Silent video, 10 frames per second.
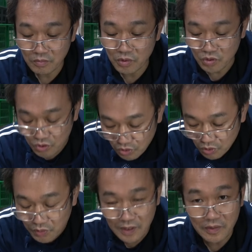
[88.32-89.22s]
もうずっと
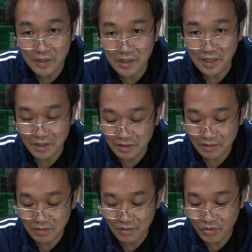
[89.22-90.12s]
それは変わんない
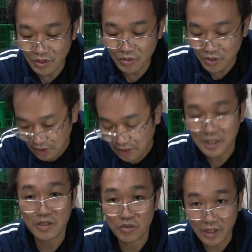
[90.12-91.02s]
俺のじゃな
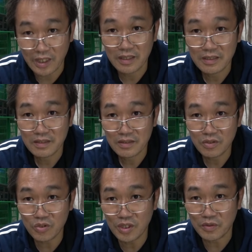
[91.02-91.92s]
いけどね
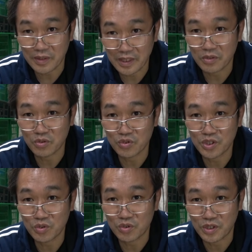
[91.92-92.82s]
取ったのはね途中
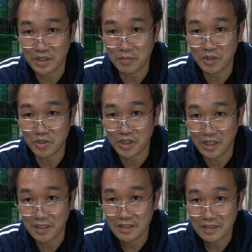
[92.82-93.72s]
でちょっと絶滅し
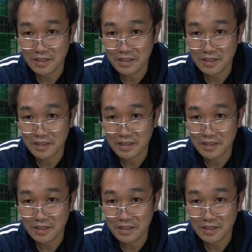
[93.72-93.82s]
た